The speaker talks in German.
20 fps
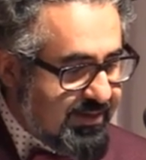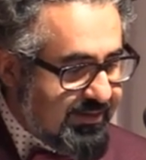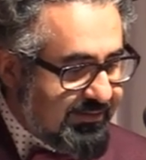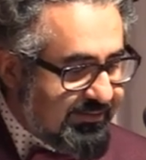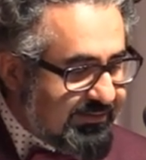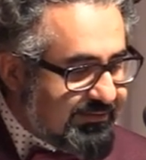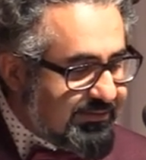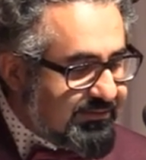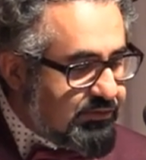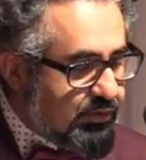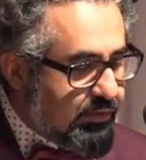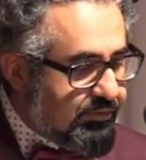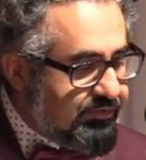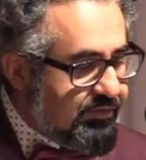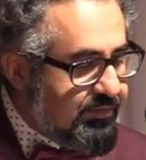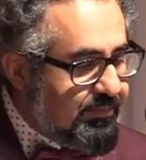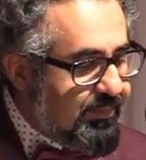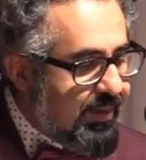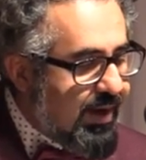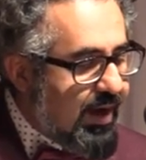Dieses
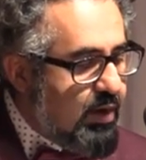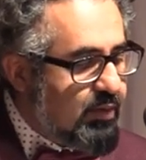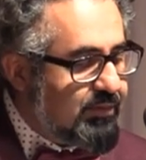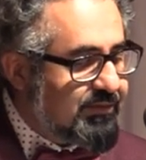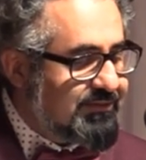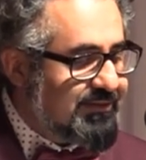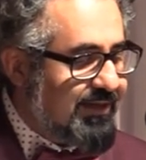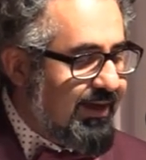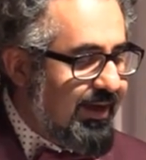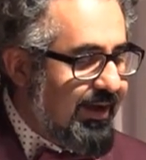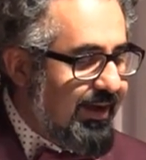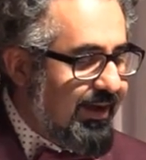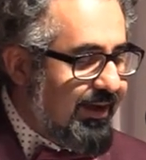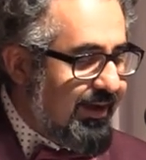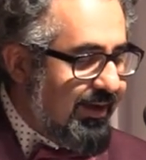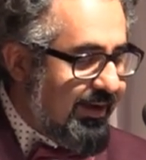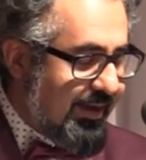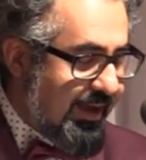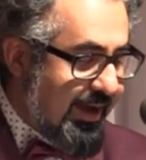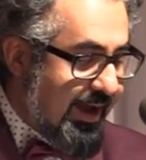
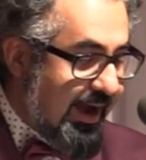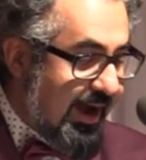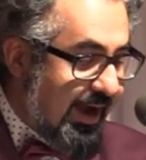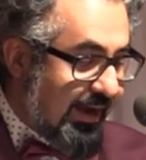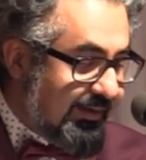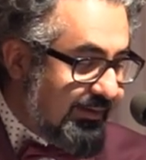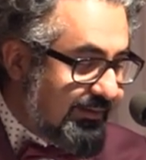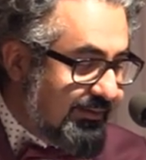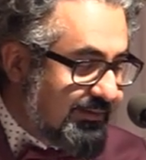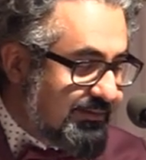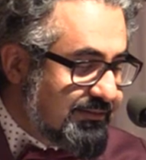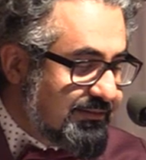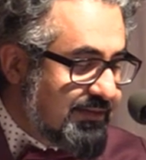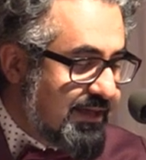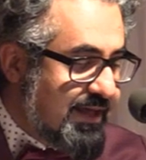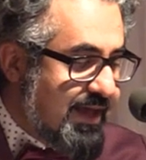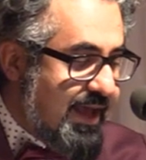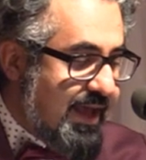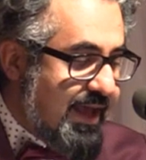Offenbarungsereignis